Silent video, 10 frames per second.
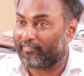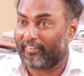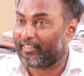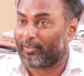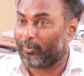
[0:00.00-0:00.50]

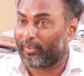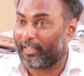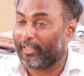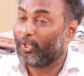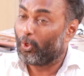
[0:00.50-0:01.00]
விளக்கு
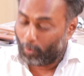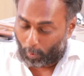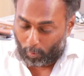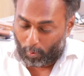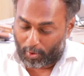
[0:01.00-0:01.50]
கொடுக்கல
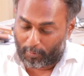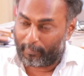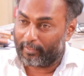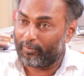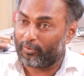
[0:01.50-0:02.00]
ஒவ்வொரு
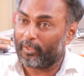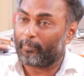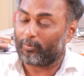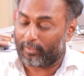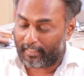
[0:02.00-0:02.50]
பிரிவுக்கும்
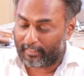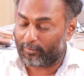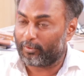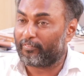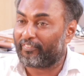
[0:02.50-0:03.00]
இப்போ
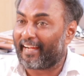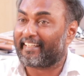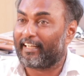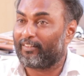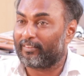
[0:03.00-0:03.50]
உதாரணத்துக்கு வந்து
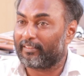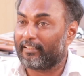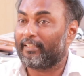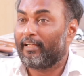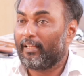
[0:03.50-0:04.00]
ஃபேக்ட்ரியில்
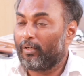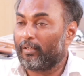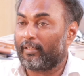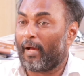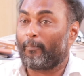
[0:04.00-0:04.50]
வந்து
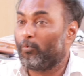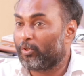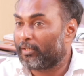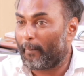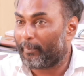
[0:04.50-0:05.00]
நாப்
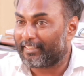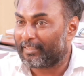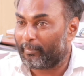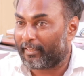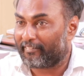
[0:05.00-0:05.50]
மூணு
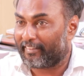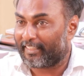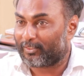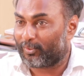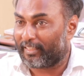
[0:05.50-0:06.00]
நாற்பத்தெட்டு மணி நேரம்
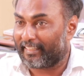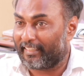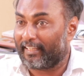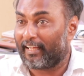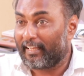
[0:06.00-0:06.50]
வேலையை சொல்கிறாங்க
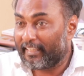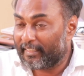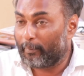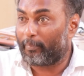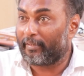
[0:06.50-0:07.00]
இல்லையா
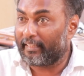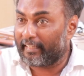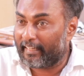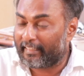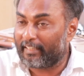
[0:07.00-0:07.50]
இப்படி
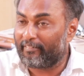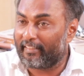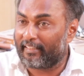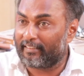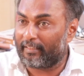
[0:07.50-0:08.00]
ஏற்கனவே
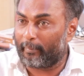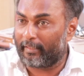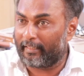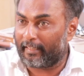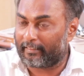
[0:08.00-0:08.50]
இருந்த
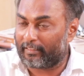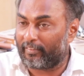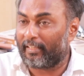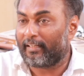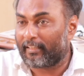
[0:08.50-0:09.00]
மணி நேரத்தை விட